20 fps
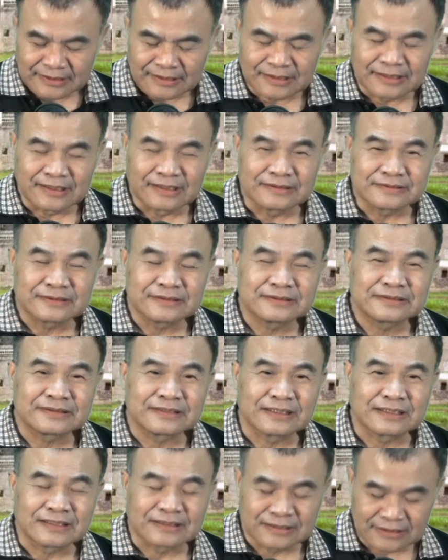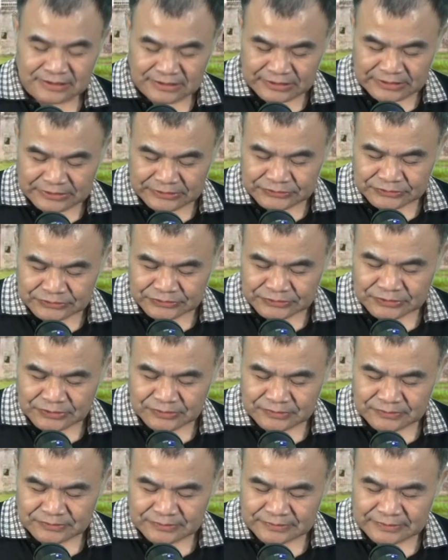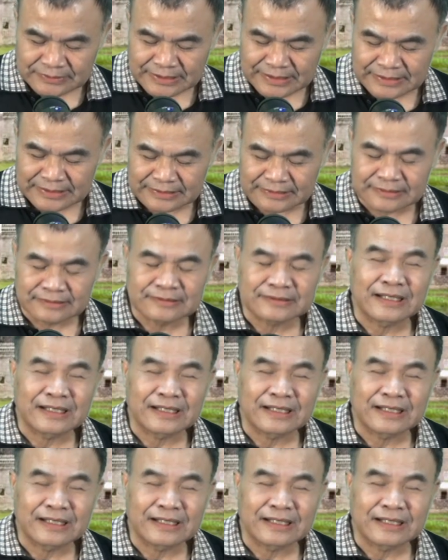呃，是整个宋代